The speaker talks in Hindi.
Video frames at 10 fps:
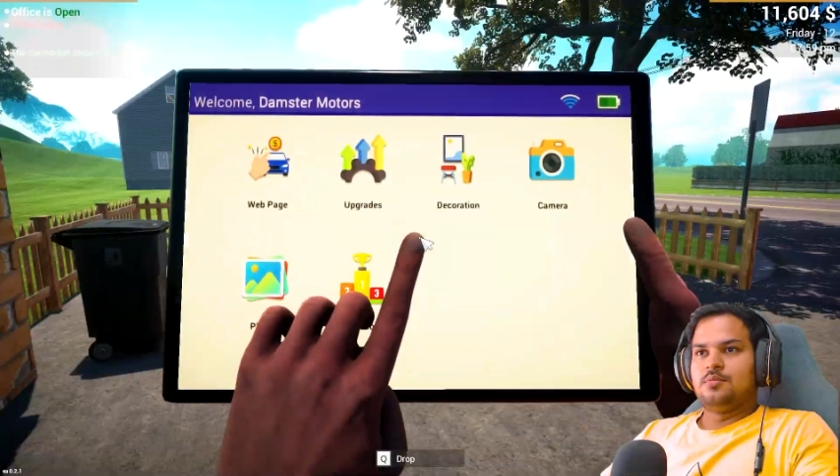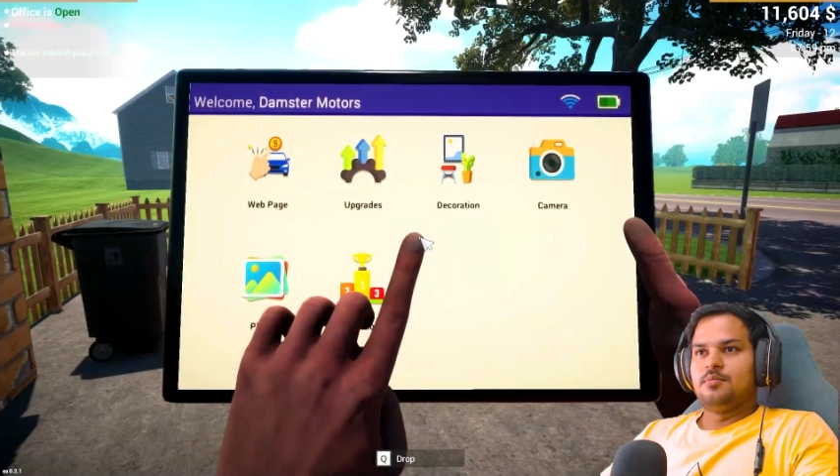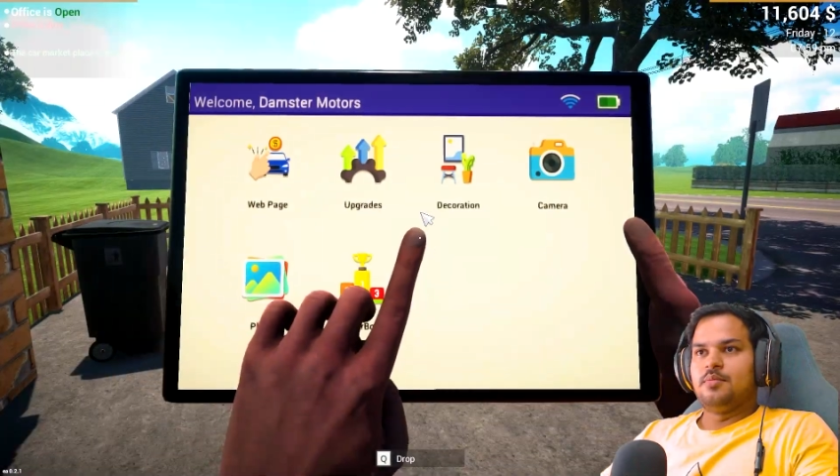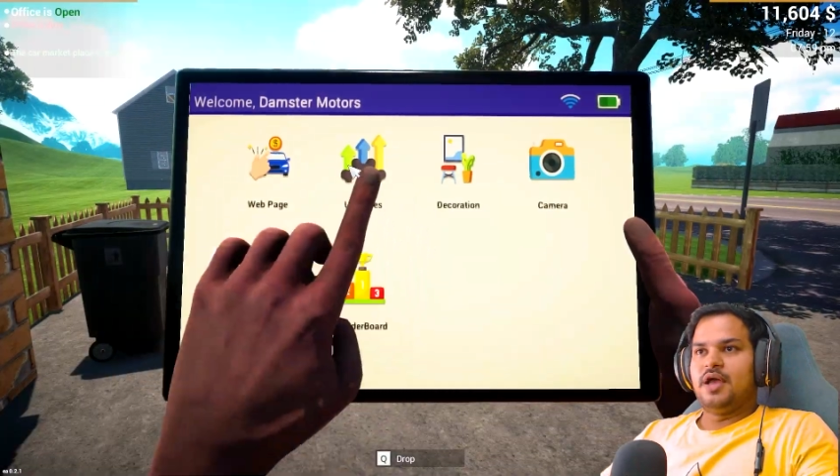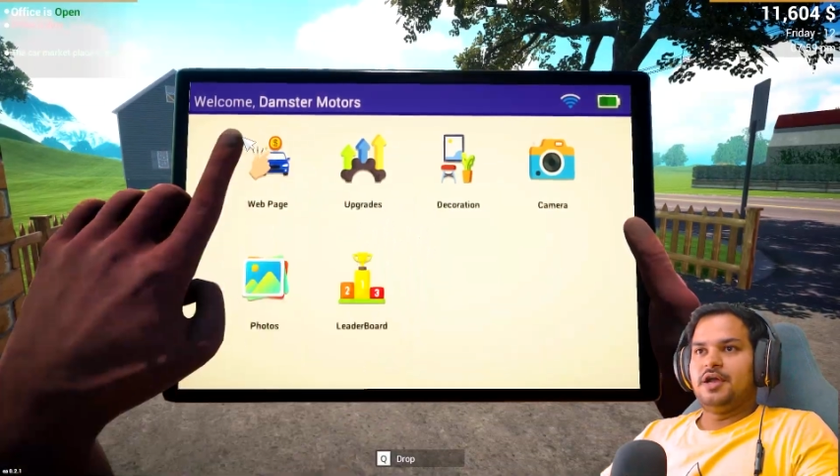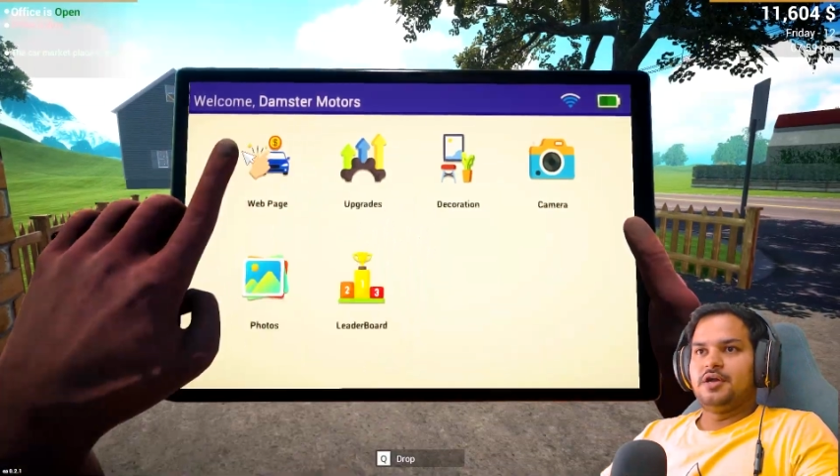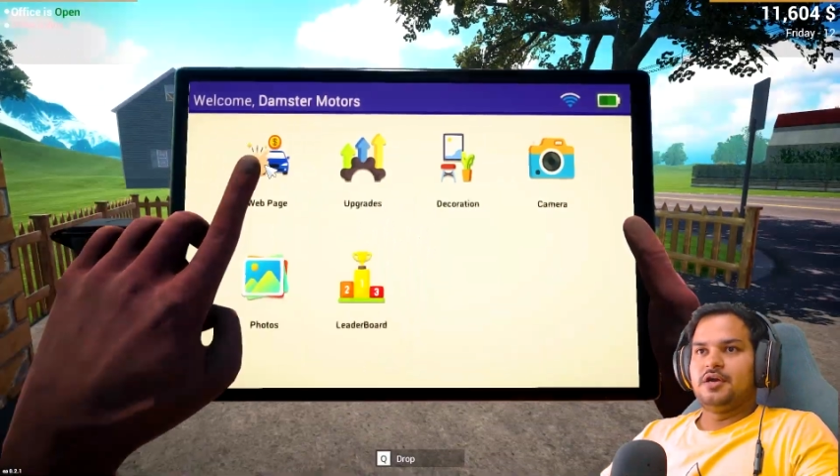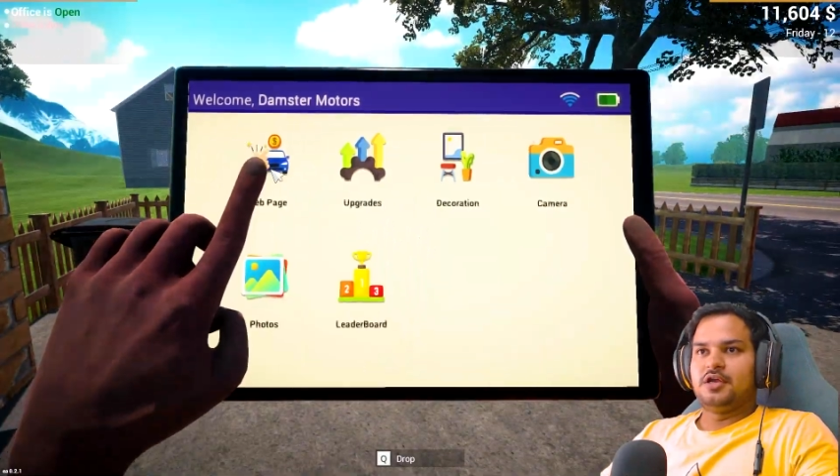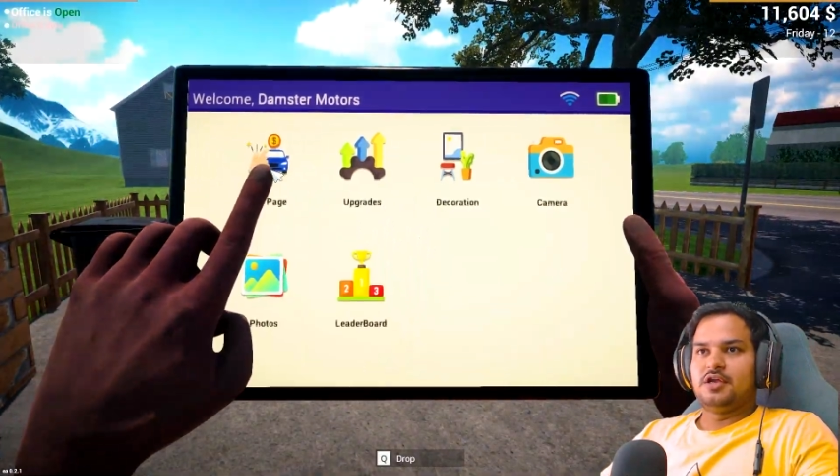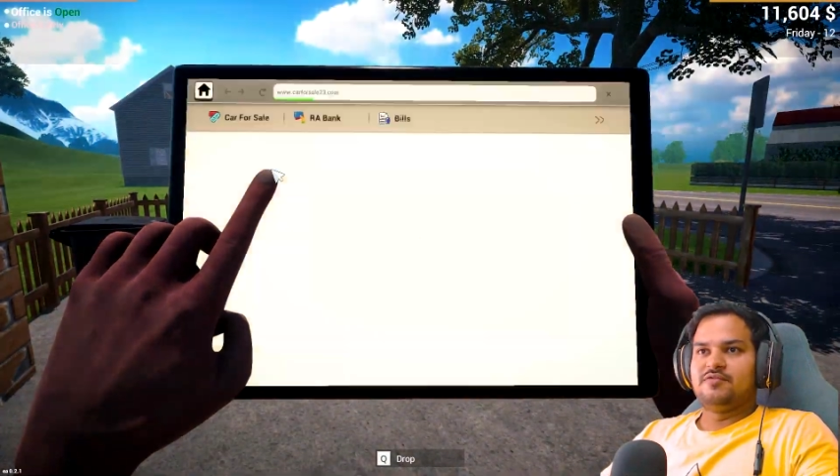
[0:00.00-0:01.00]
बैक
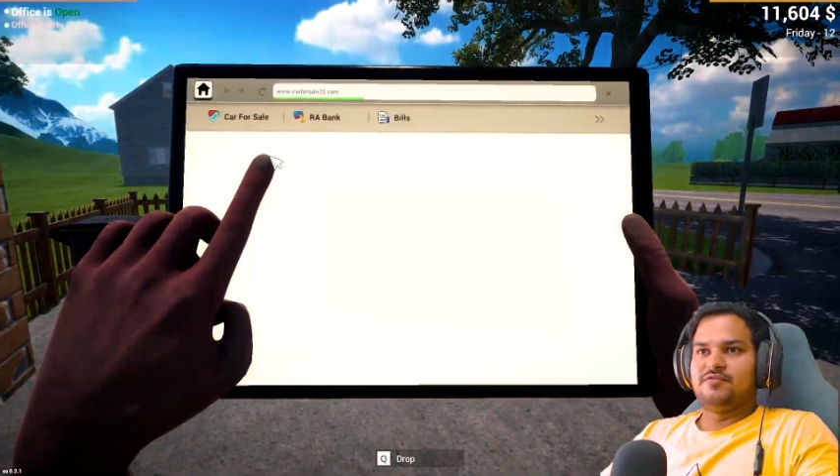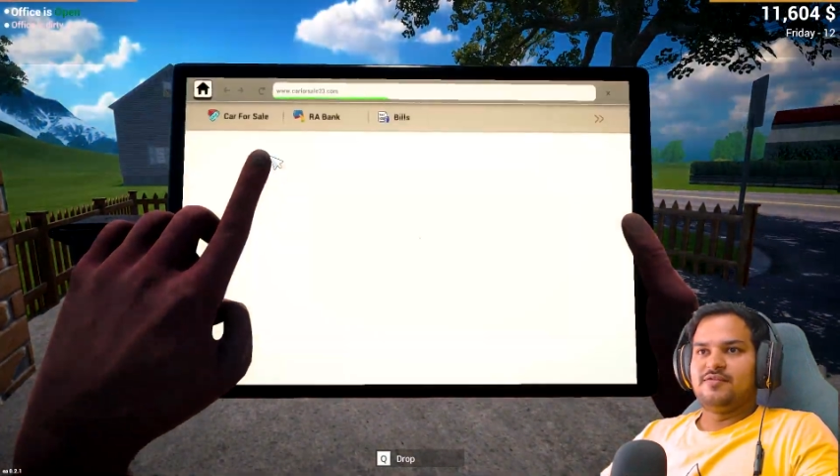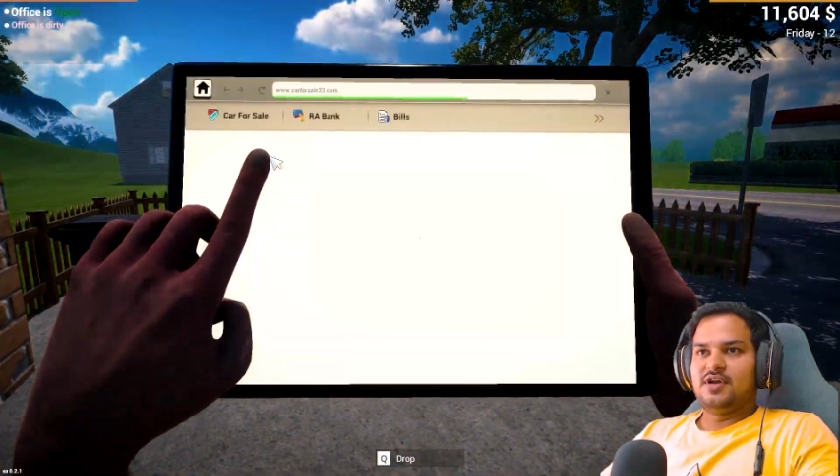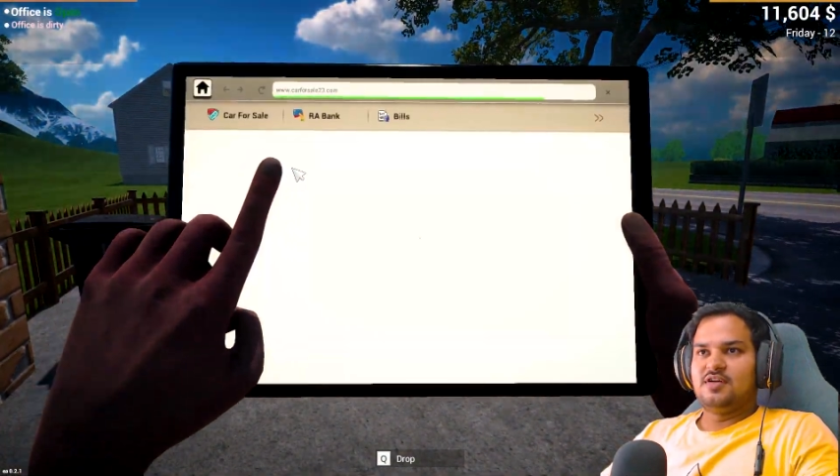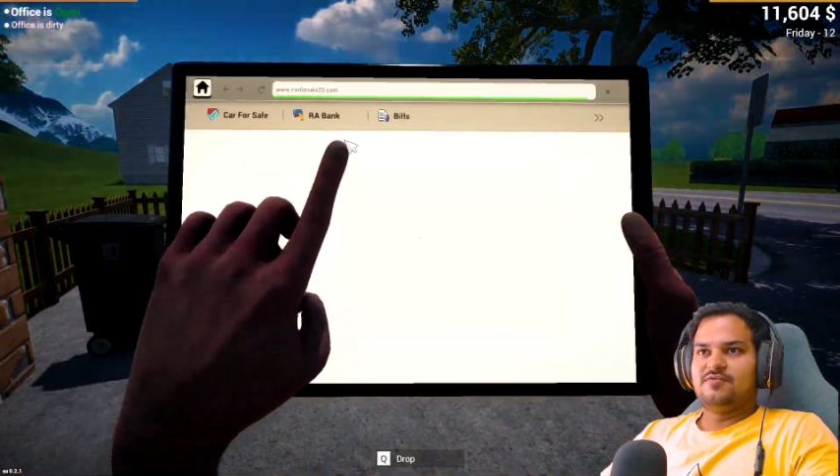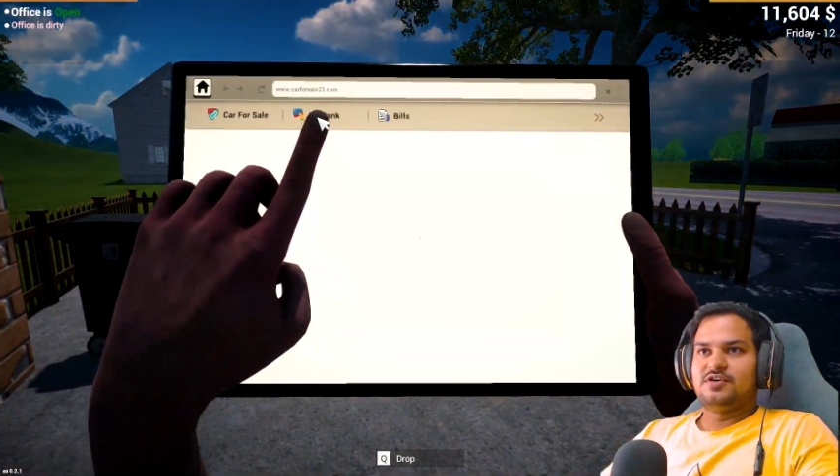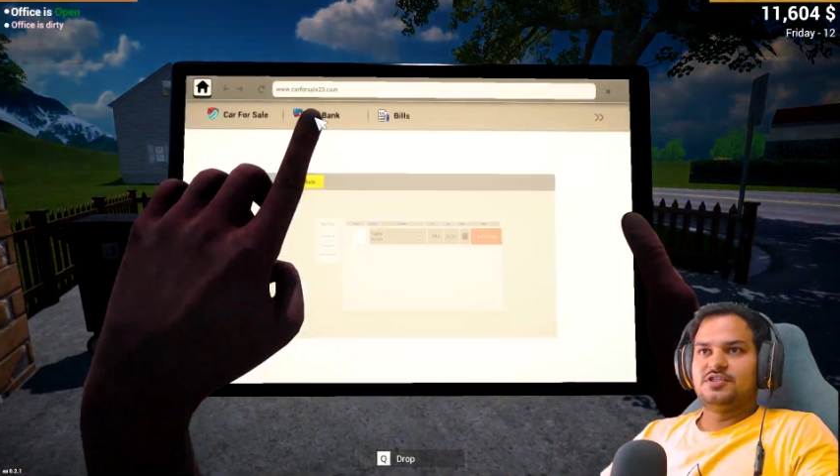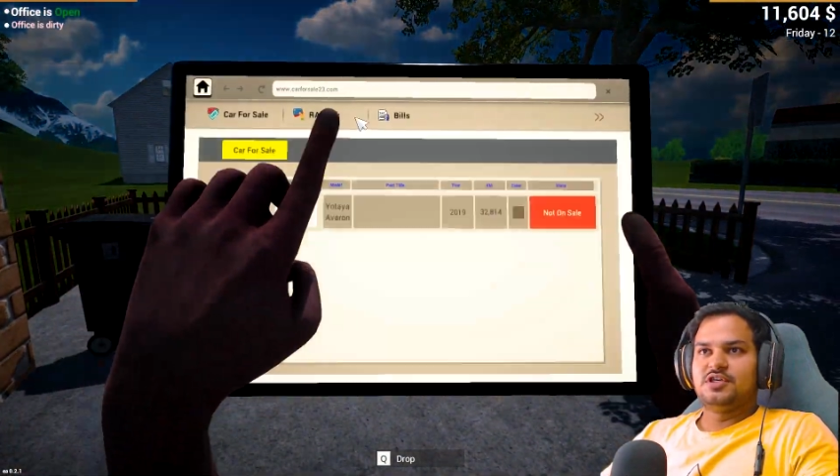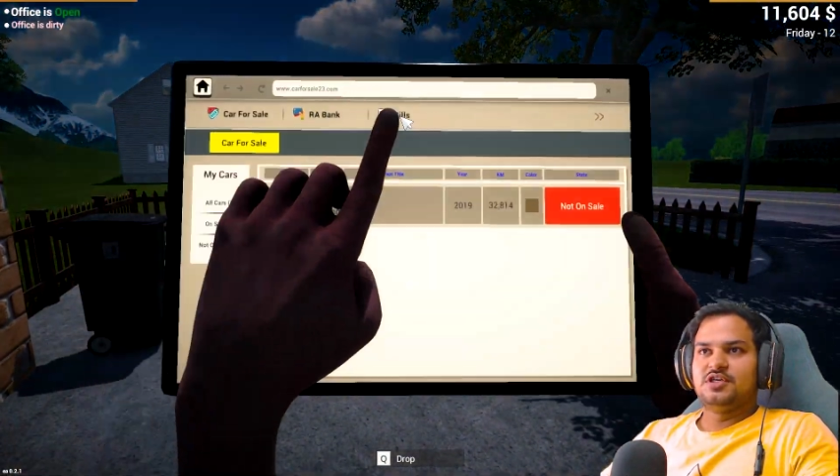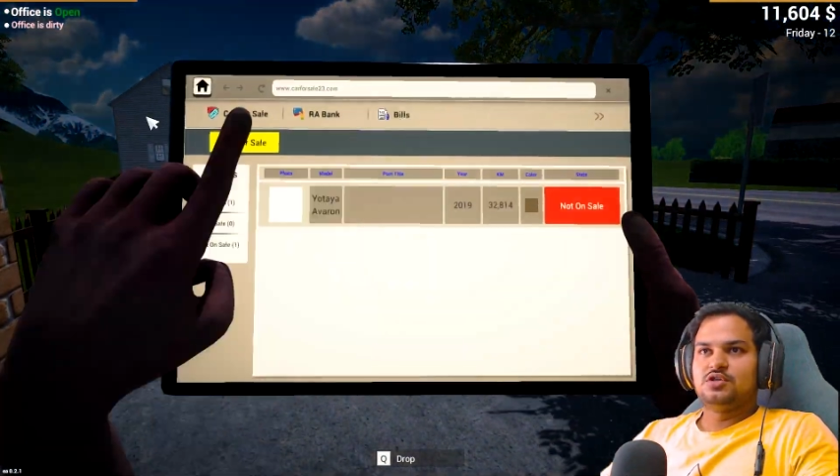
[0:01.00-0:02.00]
करके फटाफट
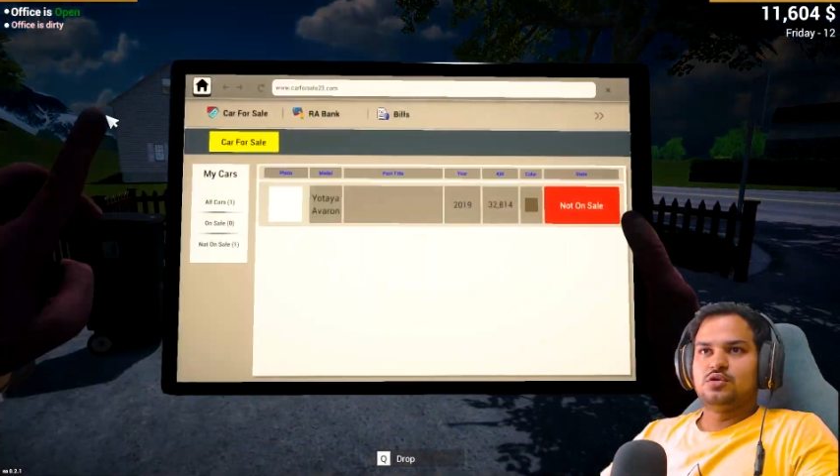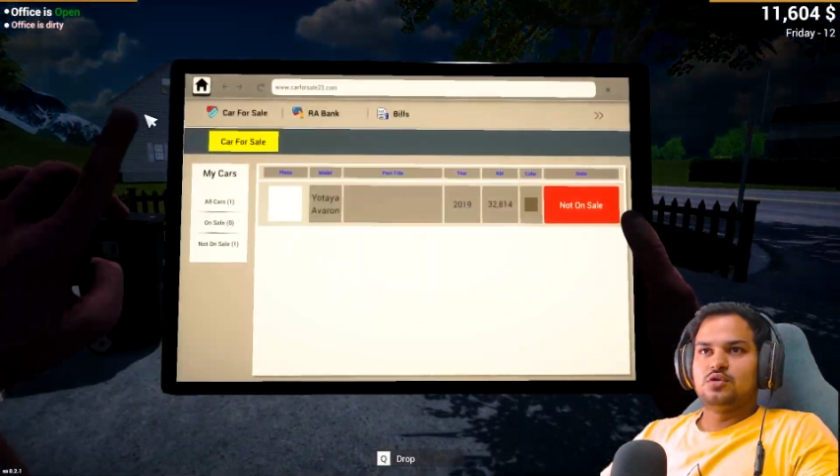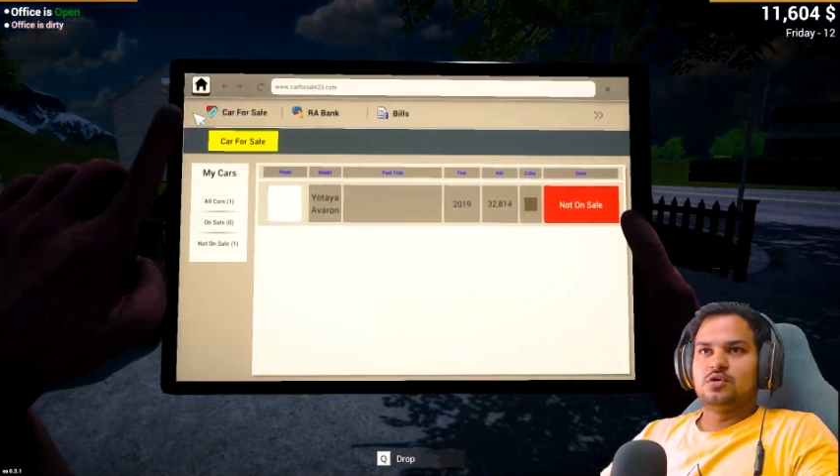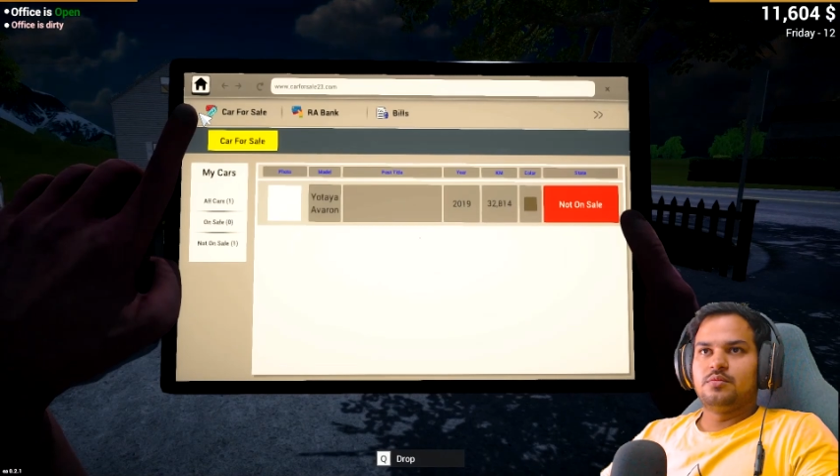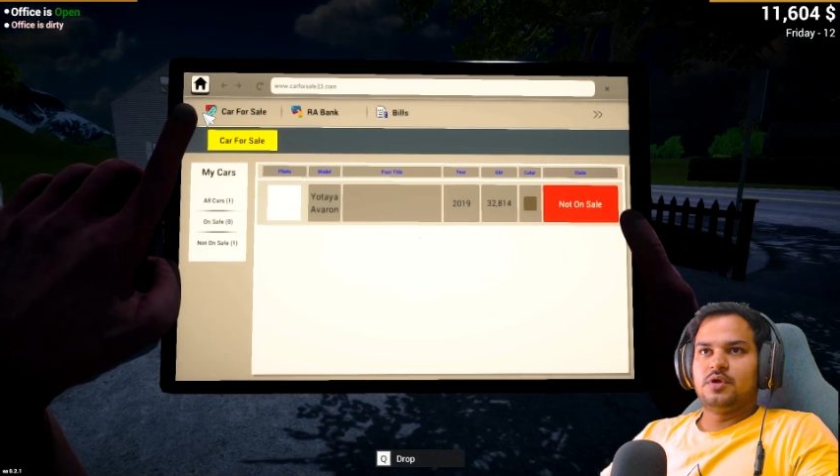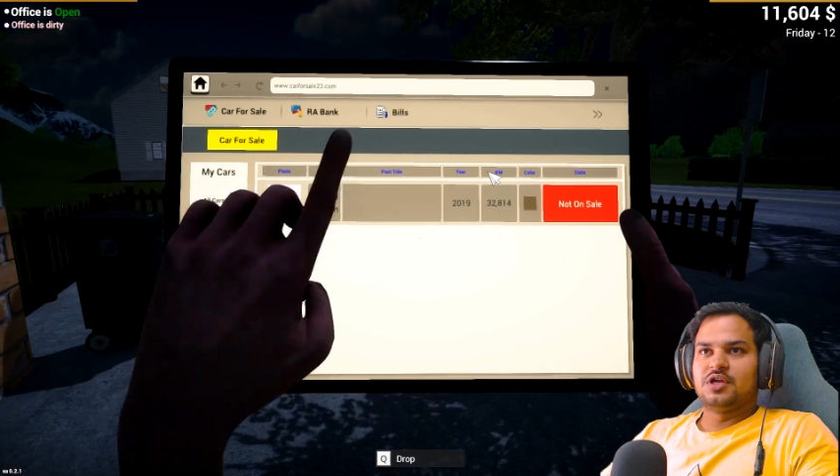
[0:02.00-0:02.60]
से इसको हम कर